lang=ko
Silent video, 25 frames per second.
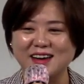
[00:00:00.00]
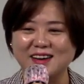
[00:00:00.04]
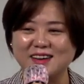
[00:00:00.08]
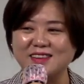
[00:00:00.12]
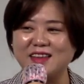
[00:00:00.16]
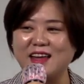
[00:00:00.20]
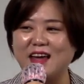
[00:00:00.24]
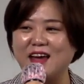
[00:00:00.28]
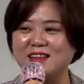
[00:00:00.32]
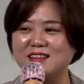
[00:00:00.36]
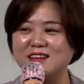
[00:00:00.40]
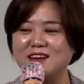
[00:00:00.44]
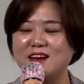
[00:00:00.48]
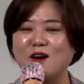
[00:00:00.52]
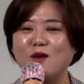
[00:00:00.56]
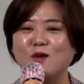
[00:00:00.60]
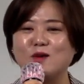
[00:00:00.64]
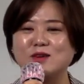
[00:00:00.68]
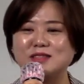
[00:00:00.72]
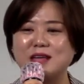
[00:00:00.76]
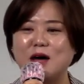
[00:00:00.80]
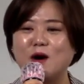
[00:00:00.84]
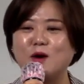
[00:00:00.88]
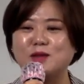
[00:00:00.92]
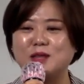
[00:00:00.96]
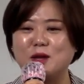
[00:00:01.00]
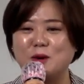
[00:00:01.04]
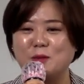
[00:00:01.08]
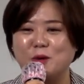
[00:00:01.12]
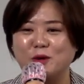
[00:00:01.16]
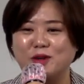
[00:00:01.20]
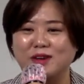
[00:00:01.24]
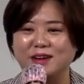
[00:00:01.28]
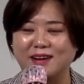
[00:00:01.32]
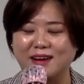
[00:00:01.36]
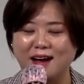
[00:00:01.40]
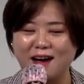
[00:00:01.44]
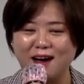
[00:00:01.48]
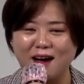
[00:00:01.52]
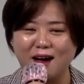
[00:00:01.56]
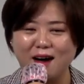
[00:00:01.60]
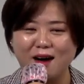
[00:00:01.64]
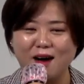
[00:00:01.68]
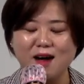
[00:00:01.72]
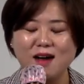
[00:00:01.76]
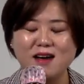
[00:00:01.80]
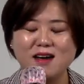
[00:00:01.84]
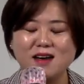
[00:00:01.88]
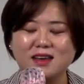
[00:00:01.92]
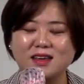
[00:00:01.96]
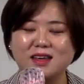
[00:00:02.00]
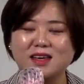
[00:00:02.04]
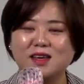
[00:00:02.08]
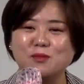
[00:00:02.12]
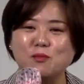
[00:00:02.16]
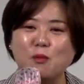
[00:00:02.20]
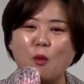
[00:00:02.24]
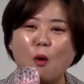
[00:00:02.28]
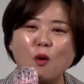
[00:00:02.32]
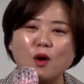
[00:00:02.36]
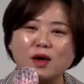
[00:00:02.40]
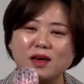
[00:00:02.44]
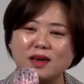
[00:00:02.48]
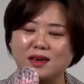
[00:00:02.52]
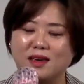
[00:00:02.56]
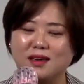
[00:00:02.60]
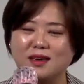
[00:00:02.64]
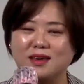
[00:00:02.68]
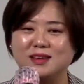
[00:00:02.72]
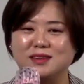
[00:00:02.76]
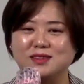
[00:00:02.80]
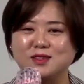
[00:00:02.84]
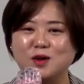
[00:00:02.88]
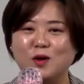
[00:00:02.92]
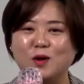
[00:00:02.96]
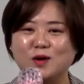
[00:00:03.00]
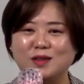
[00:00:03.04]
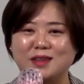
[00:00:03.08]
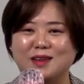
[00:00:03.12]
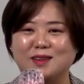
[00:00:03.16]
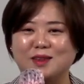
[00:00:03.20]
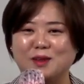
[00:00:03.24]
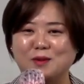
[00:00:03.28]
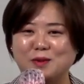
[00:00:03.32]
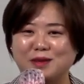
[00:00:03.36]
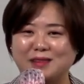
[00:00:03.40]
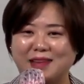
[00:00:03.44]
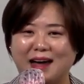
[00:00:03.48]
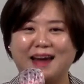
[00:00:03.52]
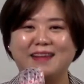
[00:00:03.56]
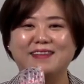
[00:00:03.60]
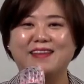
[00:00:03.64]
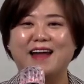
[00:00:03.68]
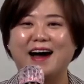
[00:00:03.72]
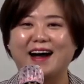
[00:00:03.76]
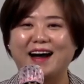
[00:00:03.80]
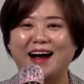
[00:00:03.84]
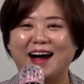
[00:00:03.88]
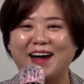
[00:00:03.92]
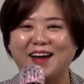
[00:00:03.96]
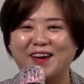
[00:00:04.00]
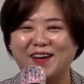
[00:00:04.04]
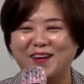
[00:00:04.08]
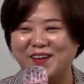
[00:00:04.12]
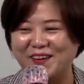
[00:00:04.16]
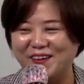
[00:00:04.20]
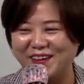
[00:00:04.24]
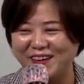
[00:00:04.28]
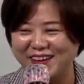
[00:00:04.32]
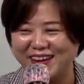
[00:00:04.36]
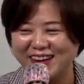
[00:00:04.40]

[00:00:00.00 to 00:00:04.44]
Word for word: 근데 애들하고 싸우다 보니까 이게 목이 저녁 때 되면 다 나가요.